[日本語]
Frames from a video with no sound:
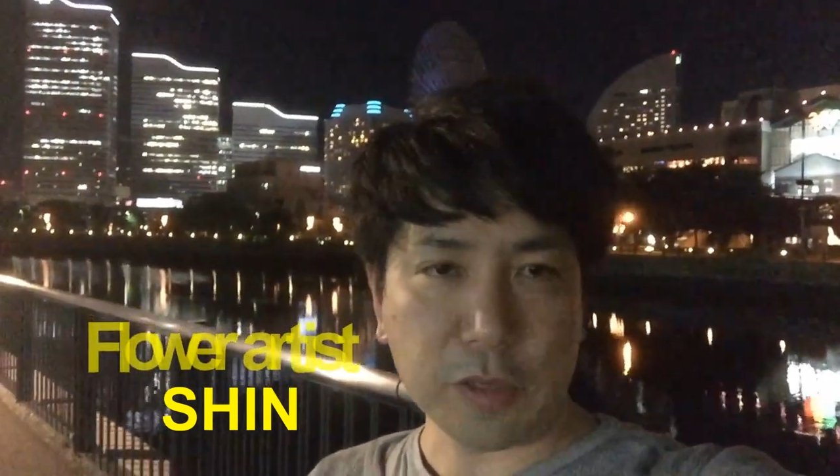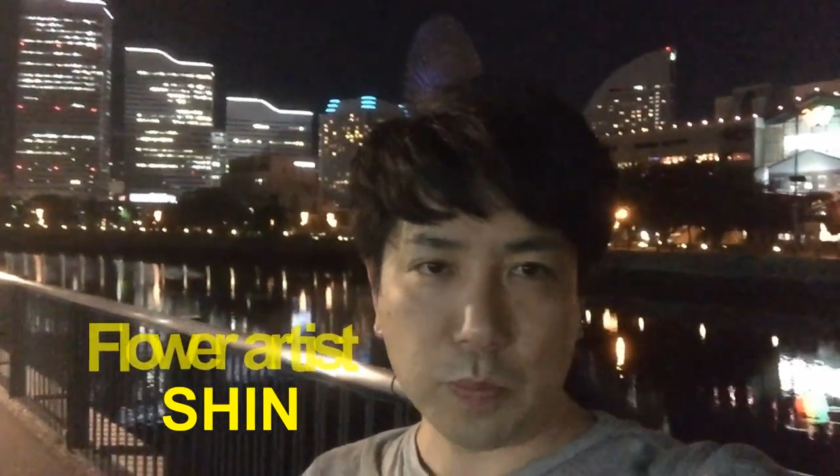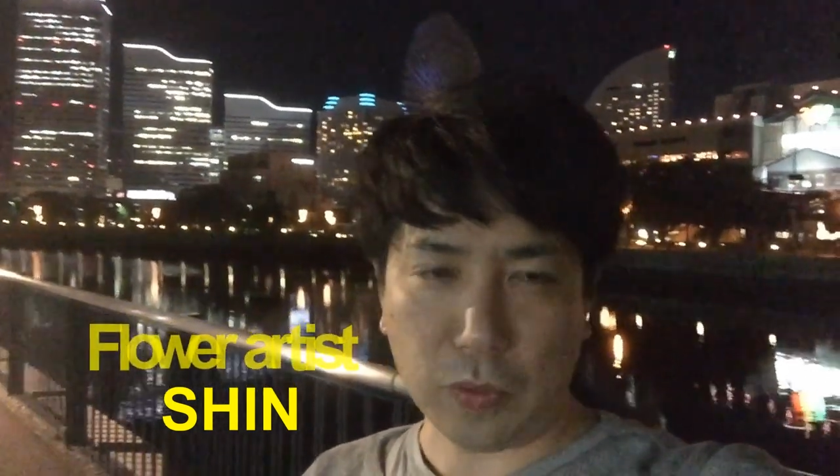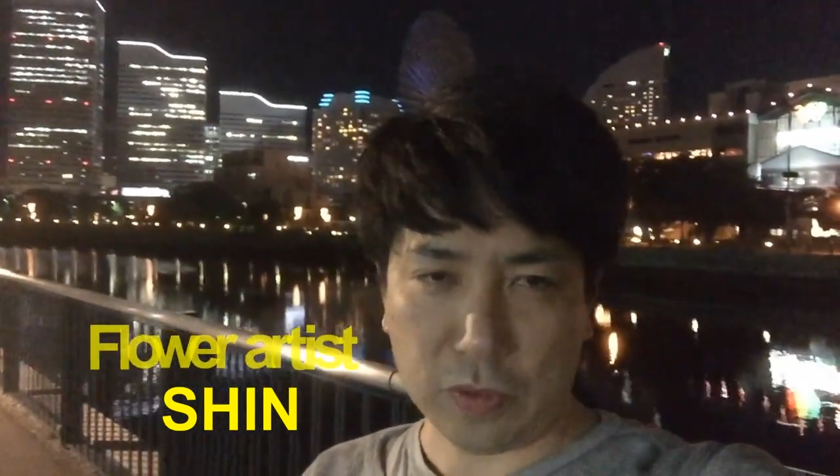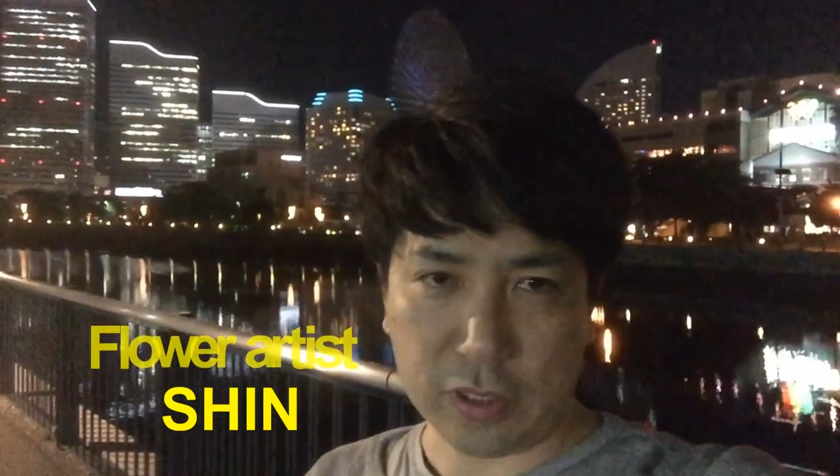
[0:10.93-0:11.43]
一
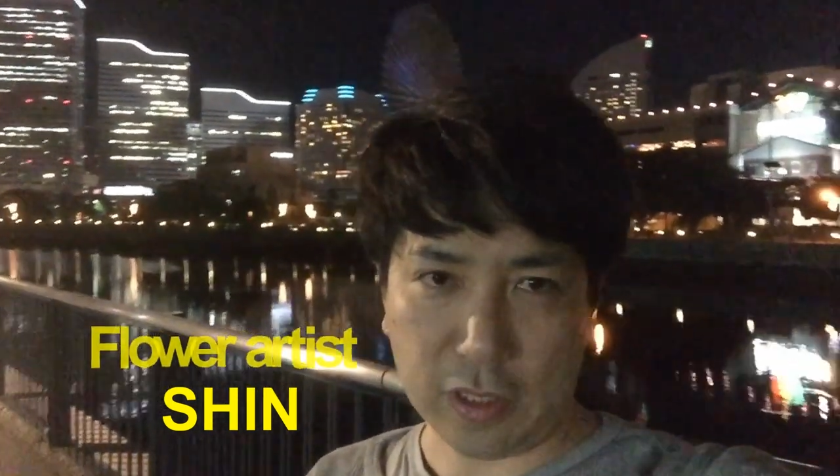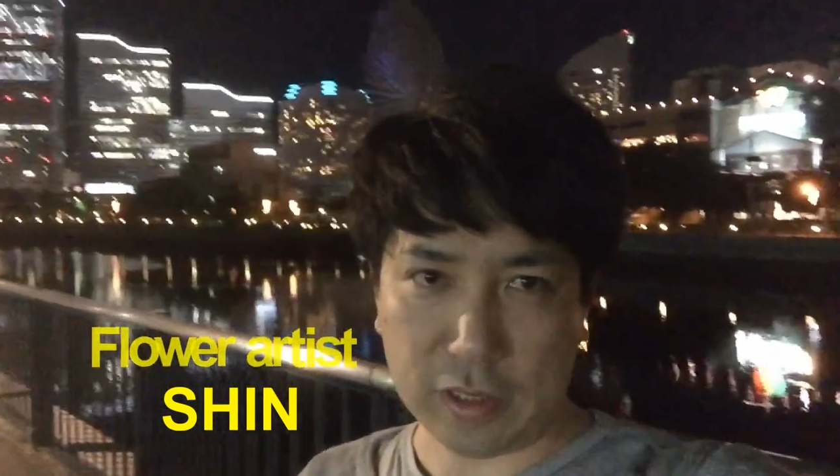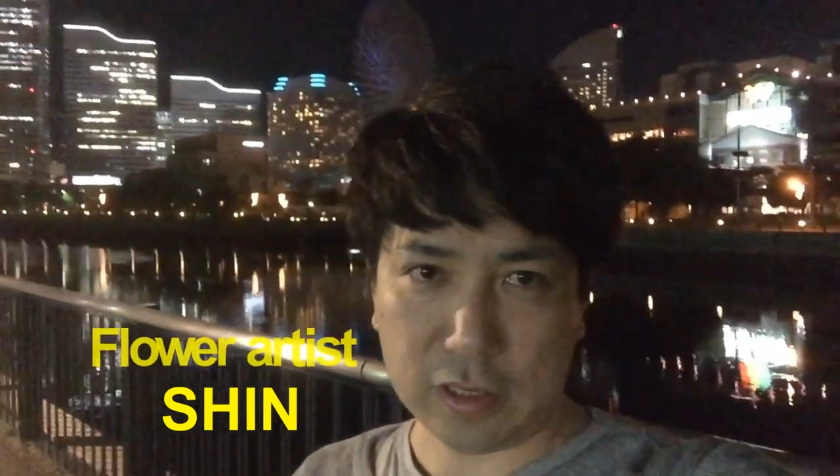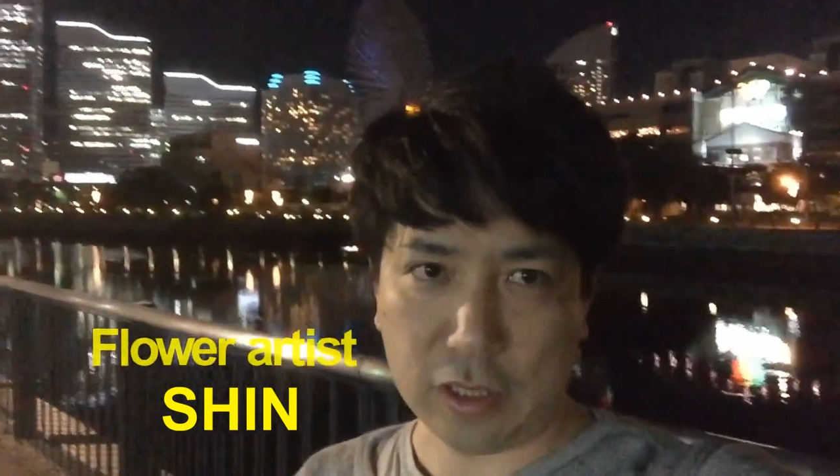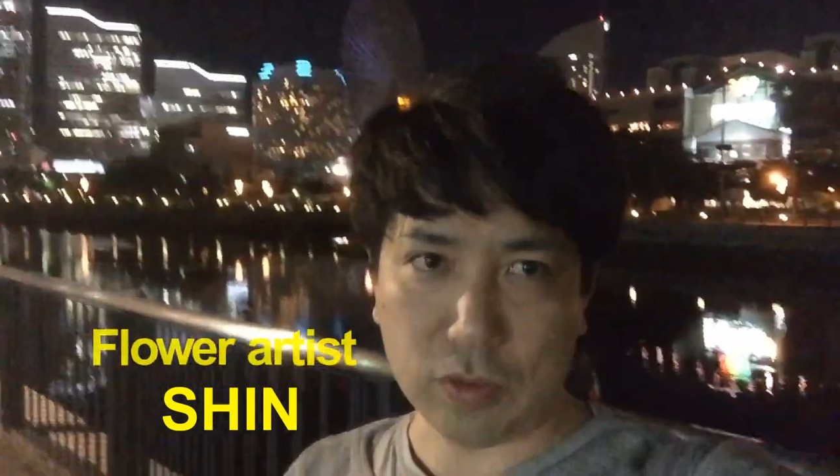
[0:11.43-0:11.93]
本で来た
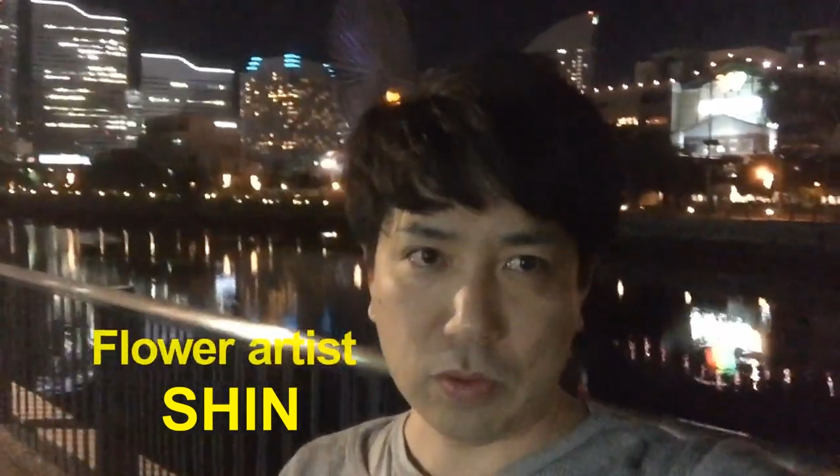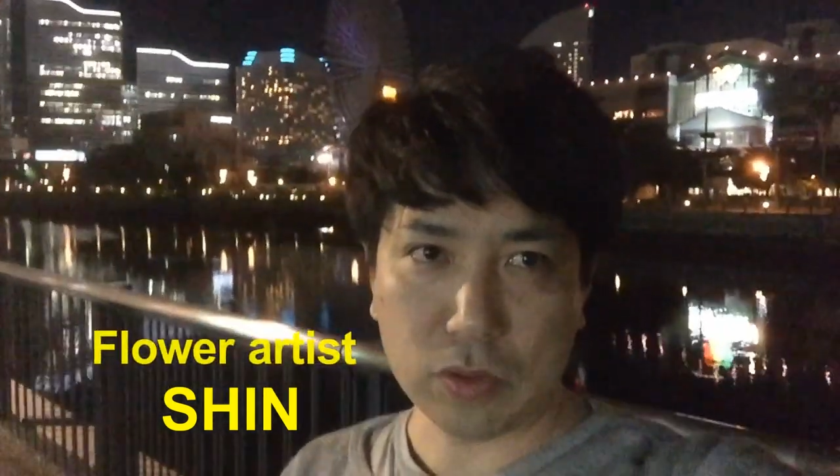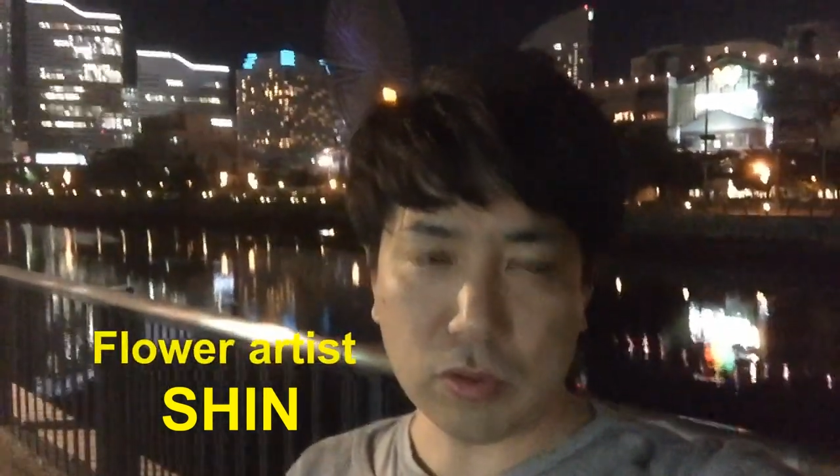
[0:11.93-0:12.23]
んですけど、